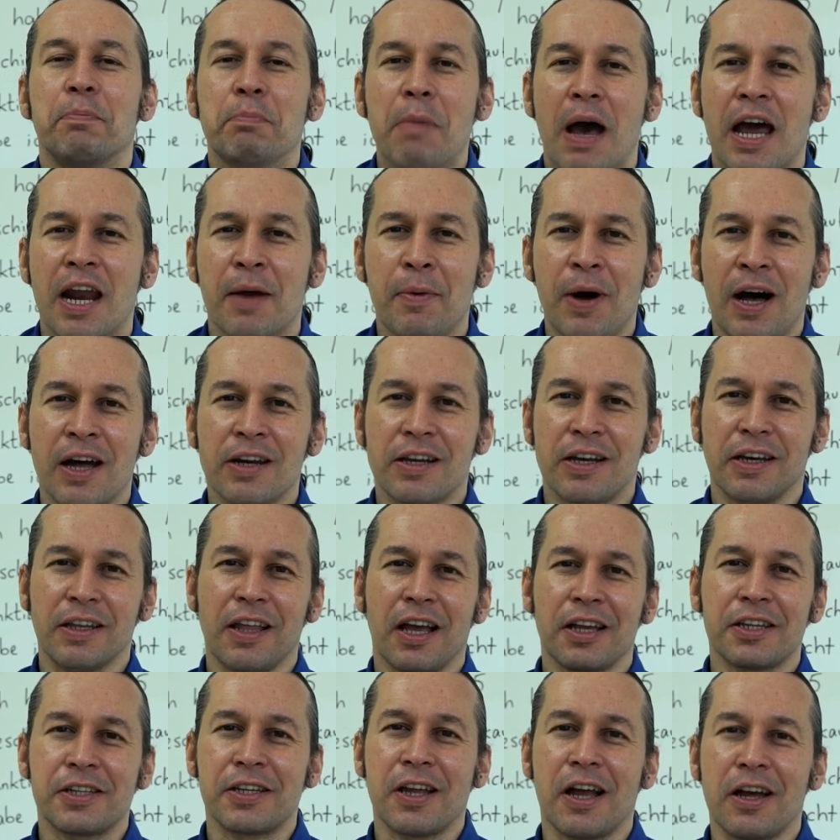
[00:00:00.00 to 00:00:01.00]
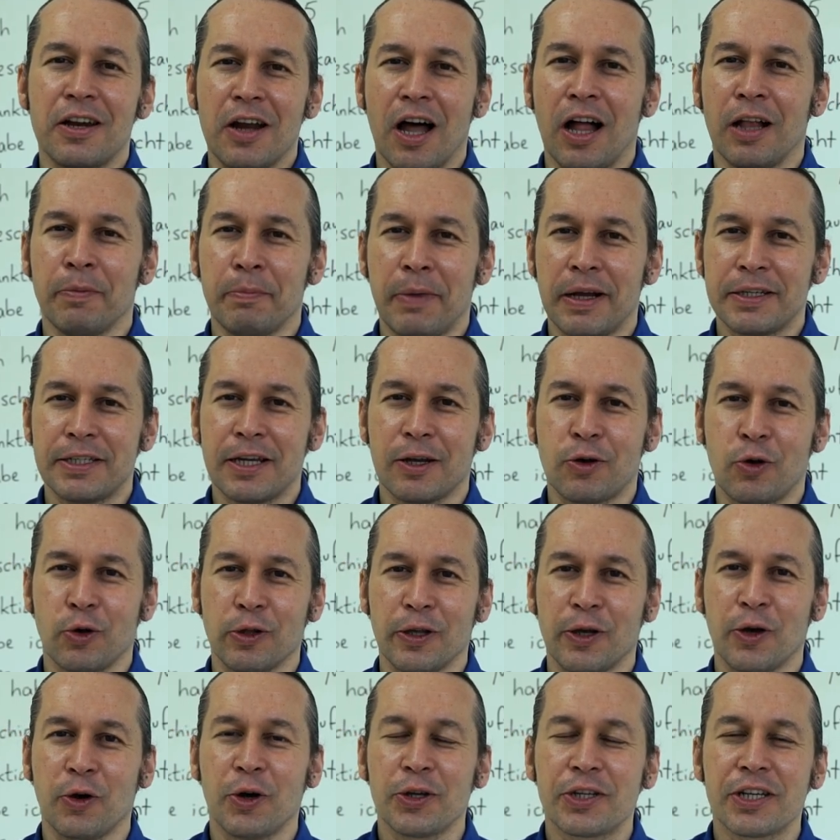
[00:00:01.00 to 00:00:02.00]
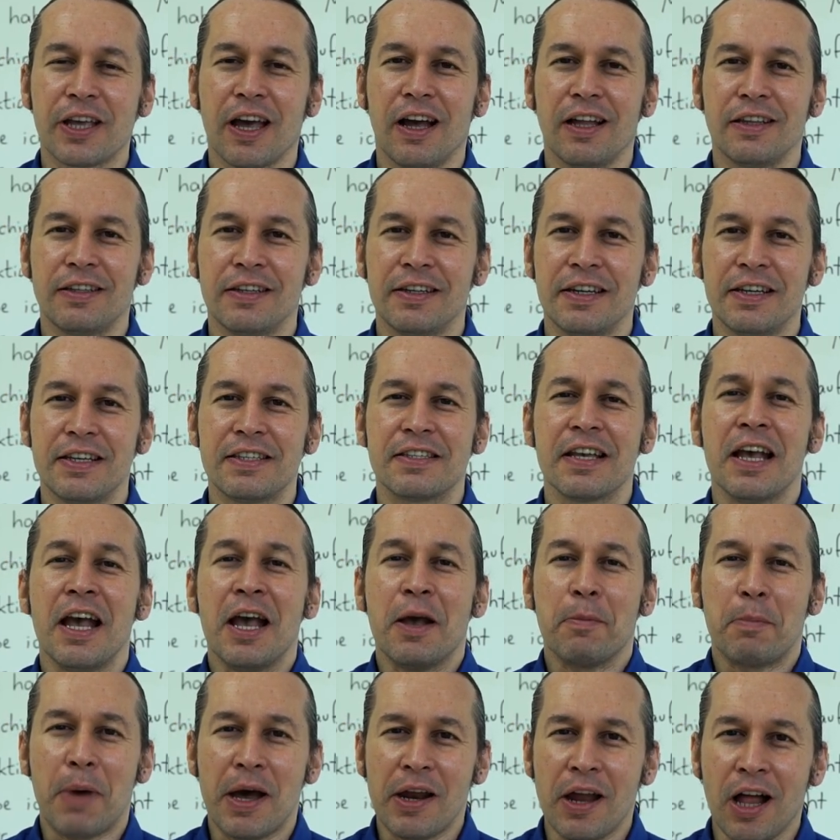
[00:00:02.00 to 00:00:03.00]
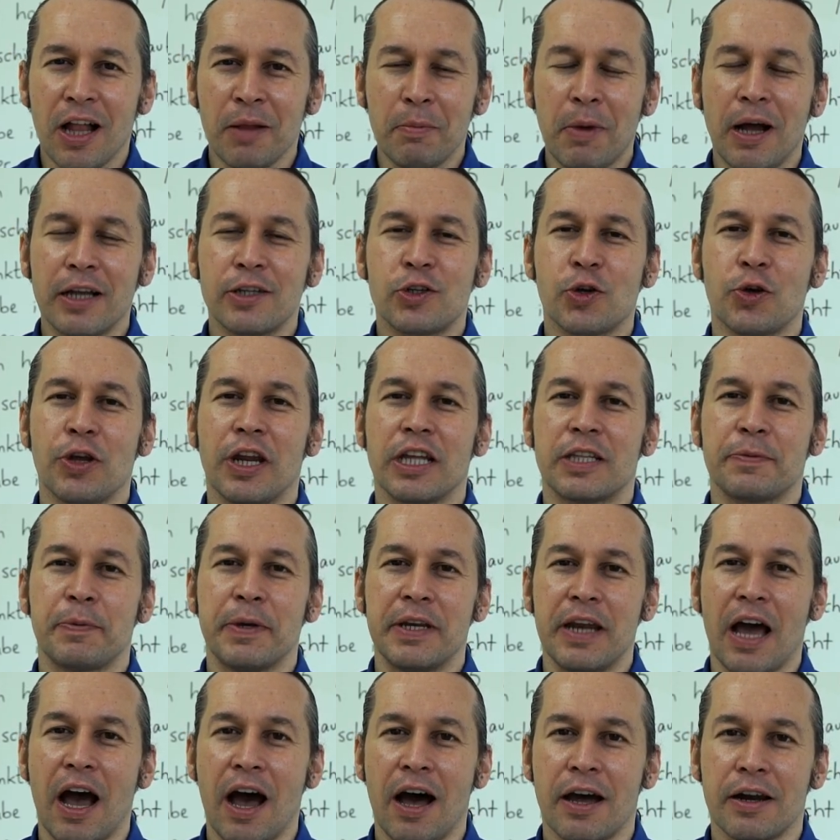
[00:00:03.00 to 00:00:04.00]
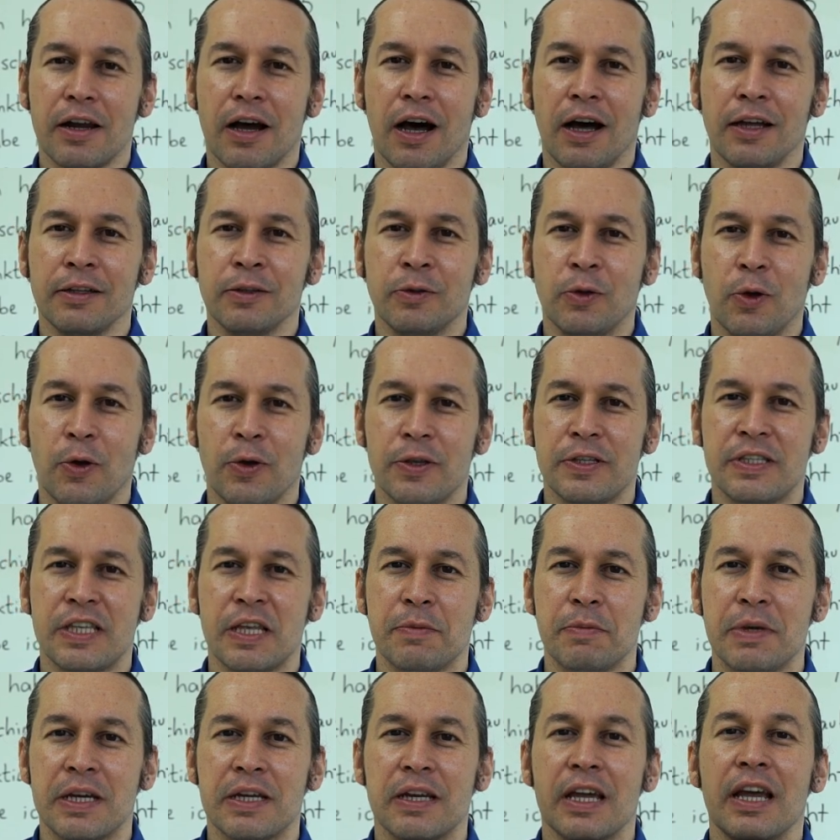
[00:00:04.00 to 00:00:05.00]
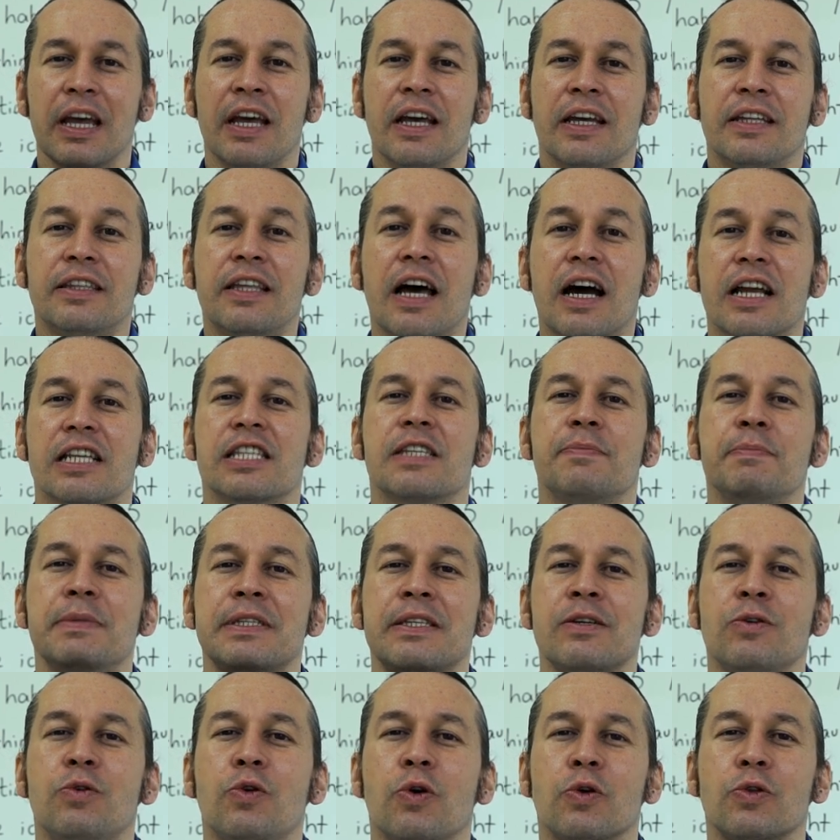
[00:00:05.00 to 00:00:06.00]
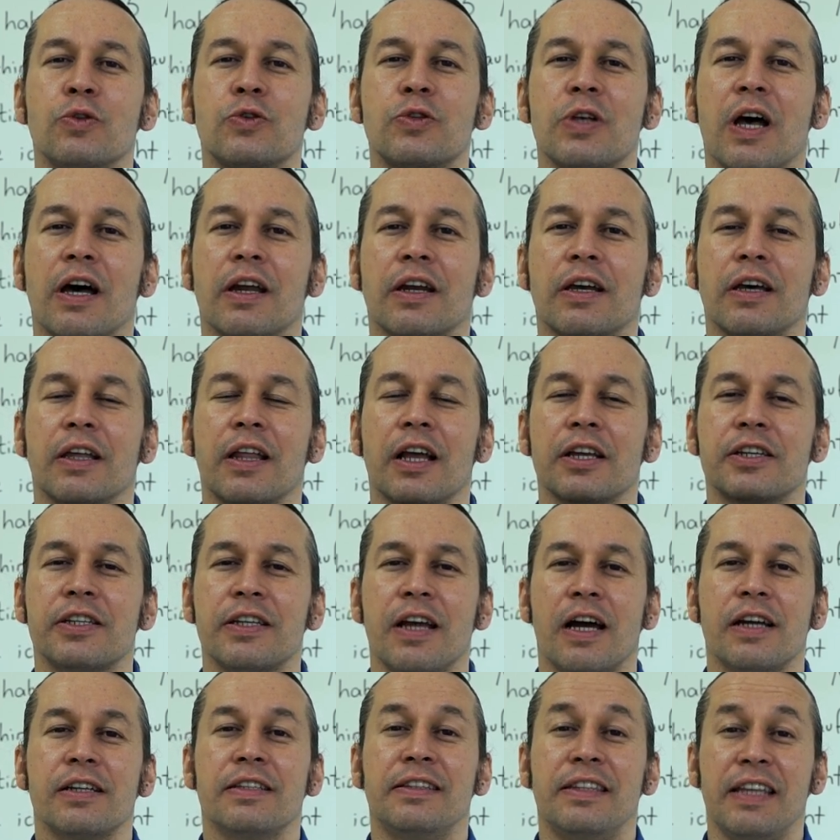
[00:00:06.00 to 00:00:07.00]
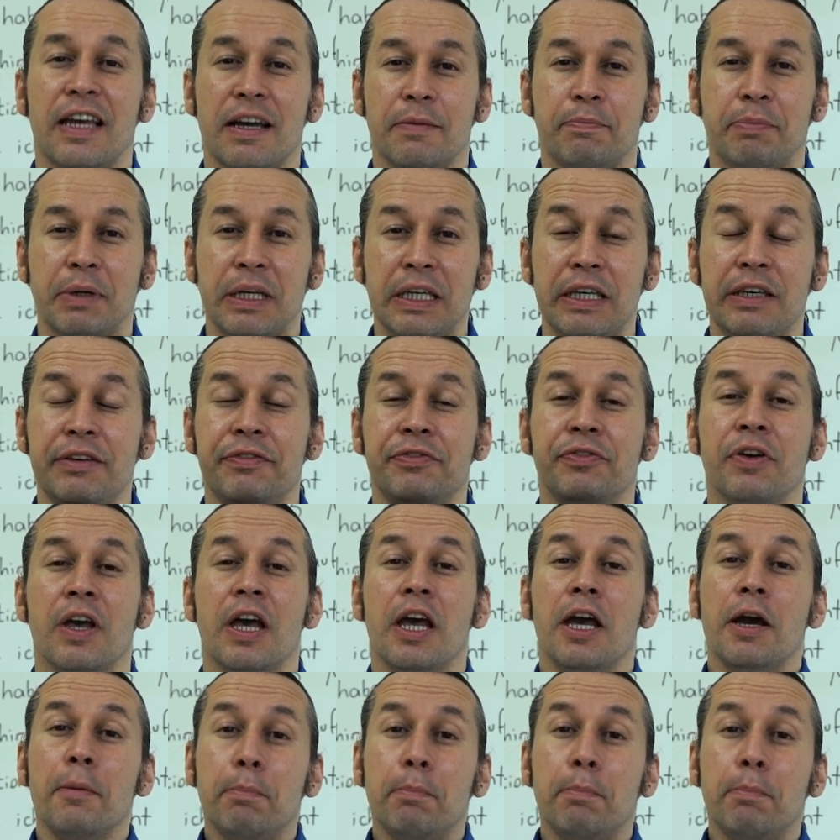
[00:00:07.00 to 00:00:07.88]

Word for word: Merhaba arkadaşlar, Almanca Kolay'a hoş geldiniz. Ben Almanca öğretmeni Erhan Özdemir. Dersimizin konusu arkadaşlar debrief.